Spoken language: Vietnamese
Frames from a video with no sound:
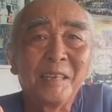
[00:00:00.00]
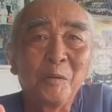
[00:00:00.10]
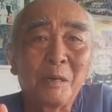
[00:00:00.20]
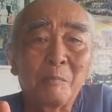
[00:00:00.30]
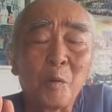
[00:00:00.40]

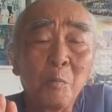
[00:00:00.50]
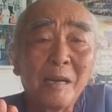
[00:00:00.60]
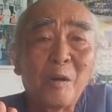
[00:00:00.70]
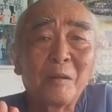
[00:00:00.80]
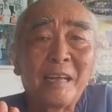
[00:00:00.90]
nếu mà bốn
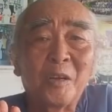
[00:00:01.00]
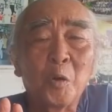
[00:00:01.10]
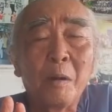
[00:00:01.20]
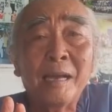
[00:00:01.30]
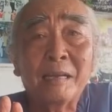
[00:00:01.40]
câu này
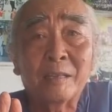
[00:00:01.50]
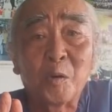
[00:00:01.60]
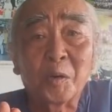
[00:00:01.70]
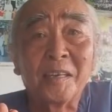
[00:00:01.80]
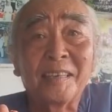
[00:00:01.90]
cô bác
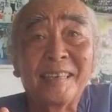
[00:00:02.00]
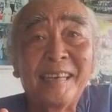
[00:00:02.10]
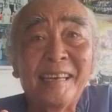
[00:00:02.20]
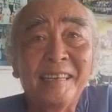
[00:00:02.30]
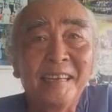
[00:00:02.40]
thuộc được rồi
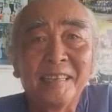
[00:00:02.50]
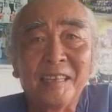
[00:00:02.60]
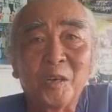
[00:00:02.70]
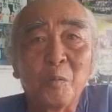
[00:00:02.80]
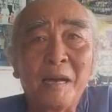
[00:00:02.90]
đấy
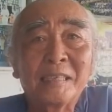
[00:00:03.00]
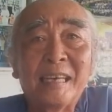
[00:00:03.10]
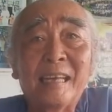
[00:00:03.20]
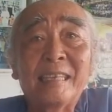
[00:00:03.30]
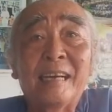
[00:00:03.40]
thì cô bác
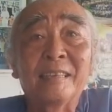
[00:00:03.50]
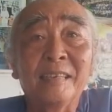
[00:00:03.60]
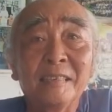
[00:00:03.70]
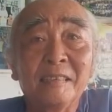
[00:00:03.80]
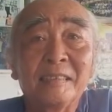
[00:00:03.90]
sẽ nhận
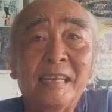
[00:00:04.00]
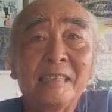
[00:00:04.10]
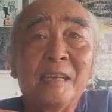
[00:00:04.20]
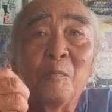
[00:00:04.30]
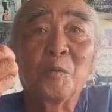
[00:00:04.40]
thức được
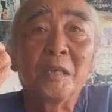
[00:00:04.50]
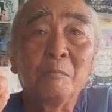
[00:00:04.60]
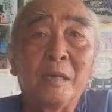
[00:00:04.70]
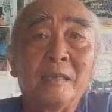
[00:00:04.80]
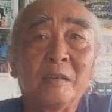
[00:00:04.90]
trách nhiệm của
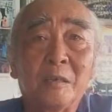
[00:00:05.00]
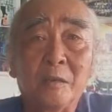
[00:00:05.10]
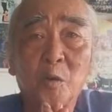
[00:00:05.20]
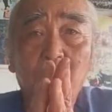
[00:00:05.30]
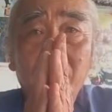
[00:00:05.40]
chính mình rồi
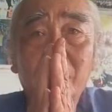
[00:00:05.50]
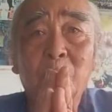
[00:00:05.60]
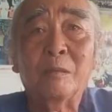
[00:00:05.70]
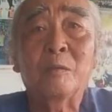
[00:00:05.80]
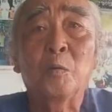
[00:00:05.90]
cô bác
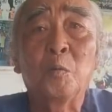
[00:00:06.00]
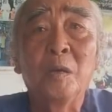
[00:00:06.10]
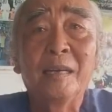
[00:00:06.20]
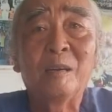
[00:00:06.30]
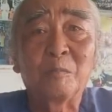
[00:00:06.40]
tầm tu
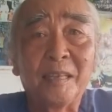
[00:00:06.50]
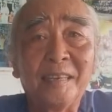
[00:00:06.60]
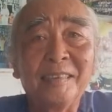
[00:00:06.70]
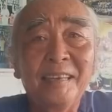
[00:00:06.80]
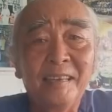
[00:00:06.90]
đồng
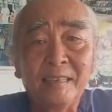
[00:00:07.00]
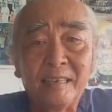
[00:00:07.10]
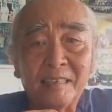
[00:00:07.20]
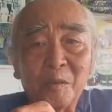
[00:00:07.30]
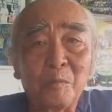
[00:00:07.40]
tiếng
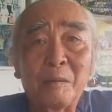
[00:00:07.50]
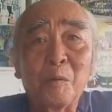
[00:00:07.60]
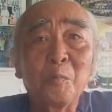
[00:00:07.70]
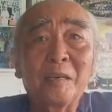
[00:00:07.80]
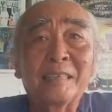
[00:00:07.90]
ờ, cùng em
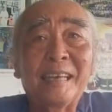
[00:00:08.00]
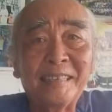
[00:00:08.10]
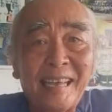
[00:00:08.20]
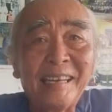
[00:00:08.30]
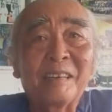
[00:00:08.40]
út là
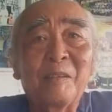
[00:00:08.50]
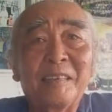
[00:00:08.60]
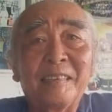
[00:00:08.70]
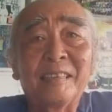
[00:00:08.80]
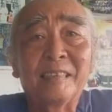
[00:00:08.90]
chắc chắn là phải
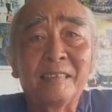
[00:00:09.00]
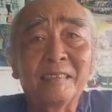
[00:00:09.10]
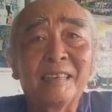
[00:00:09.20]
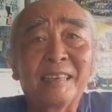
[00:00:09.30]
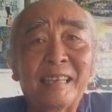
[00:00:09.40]
được
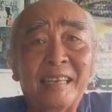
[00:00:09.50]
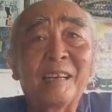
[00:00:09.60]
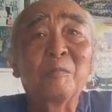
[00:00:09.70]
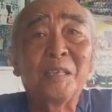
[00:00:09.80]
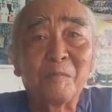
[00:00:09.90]
à, thành
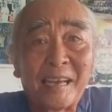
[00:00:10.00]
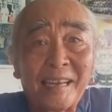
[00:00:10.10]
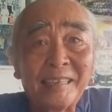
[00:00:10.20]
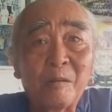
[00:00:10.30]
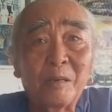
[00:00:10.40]
công viên
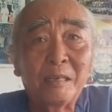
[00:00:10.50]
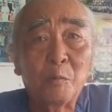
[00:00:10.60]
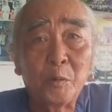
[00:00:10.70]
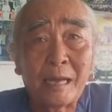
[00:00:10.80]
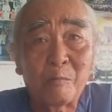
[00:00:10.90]
mãn trong cái
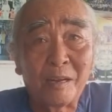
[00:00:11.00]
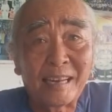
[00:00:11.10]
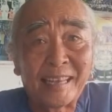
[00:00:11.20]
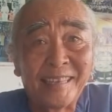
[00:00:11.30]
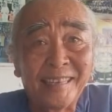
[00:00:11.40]
buổi hạ quân này